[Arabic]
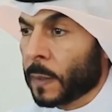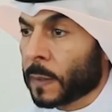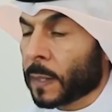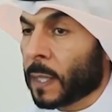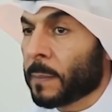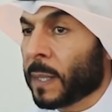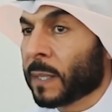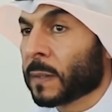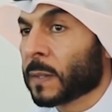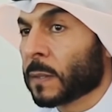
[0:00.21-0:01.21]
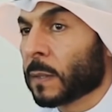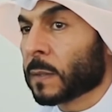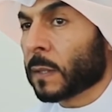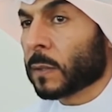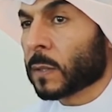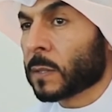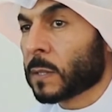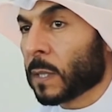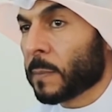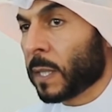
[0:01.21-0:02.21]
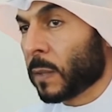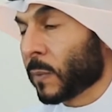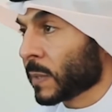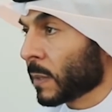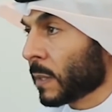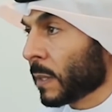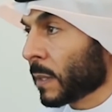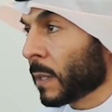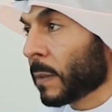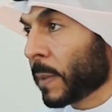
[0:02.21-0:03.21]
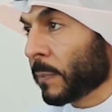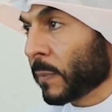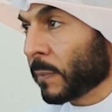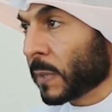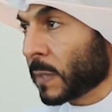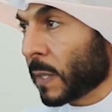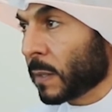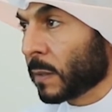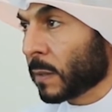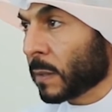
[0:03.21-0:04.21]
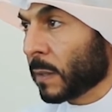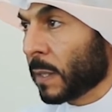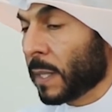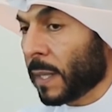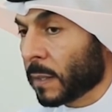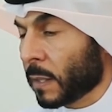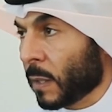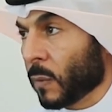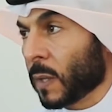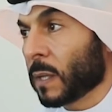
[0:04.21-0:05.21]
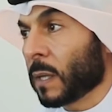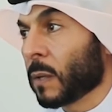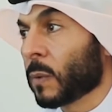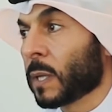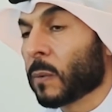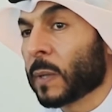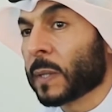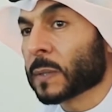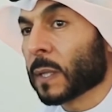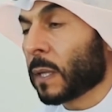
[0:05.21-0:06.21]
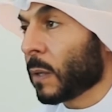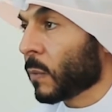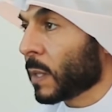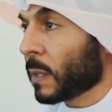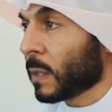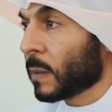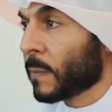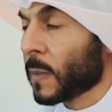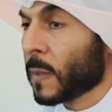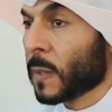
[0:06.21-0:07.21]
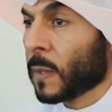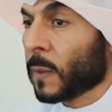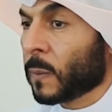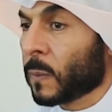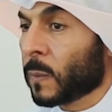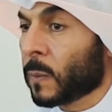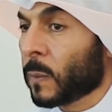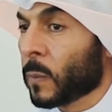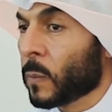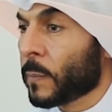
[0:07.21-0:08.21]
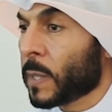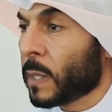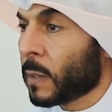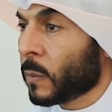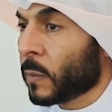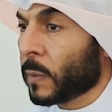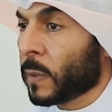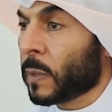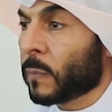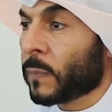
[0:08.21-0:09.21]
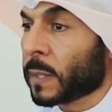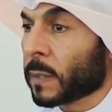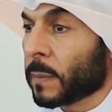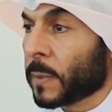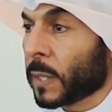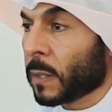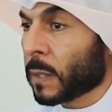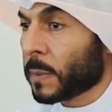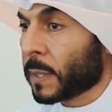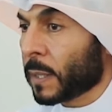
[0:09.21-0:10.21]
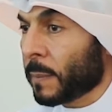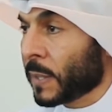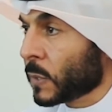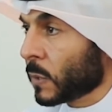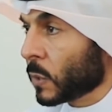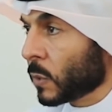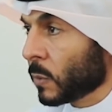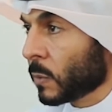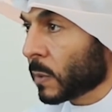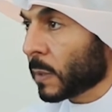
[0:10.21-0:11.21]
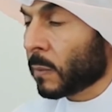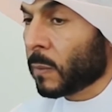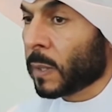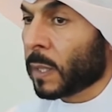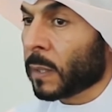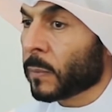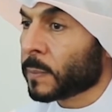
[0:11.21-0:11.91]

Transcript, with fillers: نتكلم عن التستر التجاري بحيث نوصل لكل من متستر انه يعدل اوضاعه وانه هو يصلح اوضاعه ومهلوا آه، فتره ما يقارب نتكلم عن ست شهور والى